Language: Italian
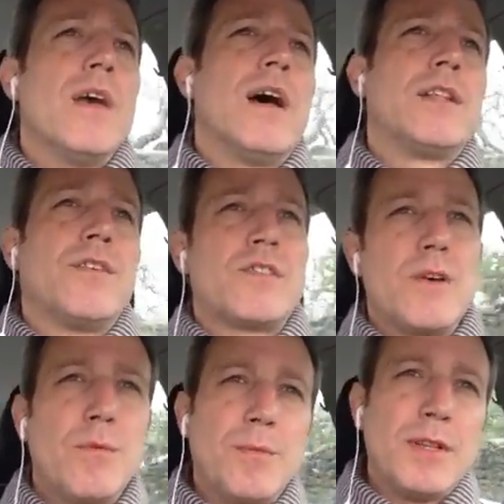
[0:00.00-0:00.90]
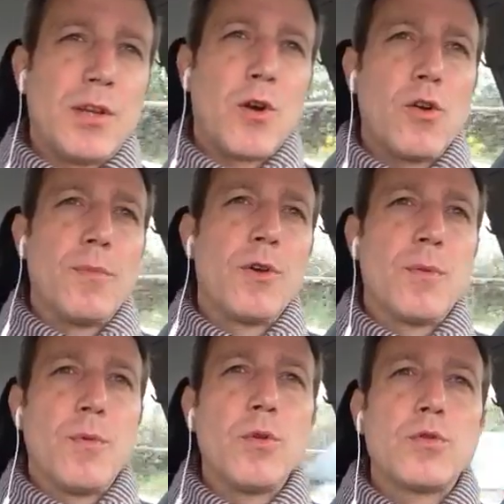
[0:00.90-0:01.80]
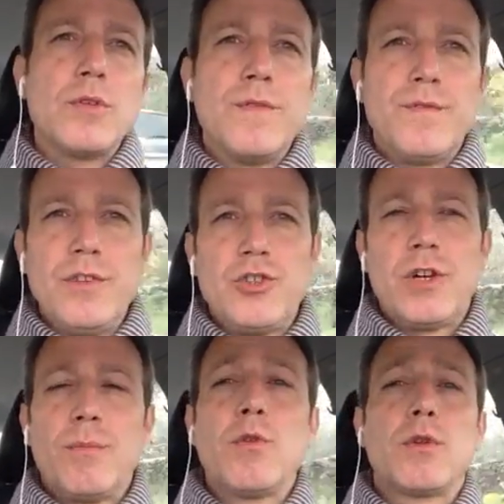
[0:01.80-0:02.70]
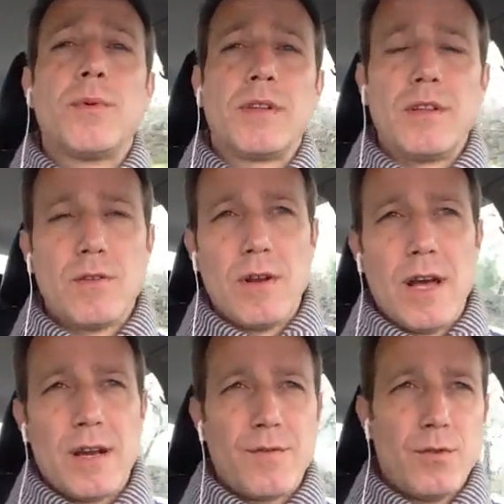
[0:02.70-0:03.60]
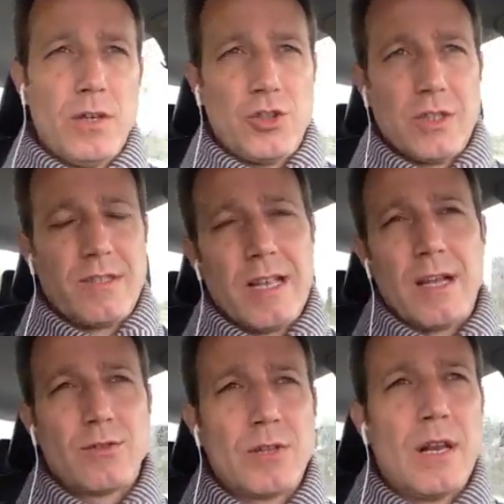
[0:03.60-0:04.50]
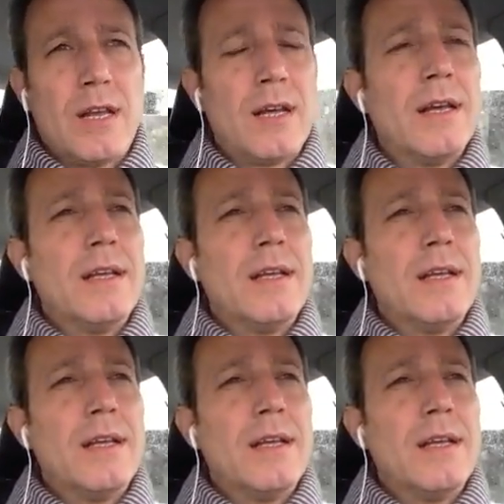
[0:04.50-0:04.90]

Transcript: attraversava un momento economico molto difficile, molto particolare, fui licenziato dalla,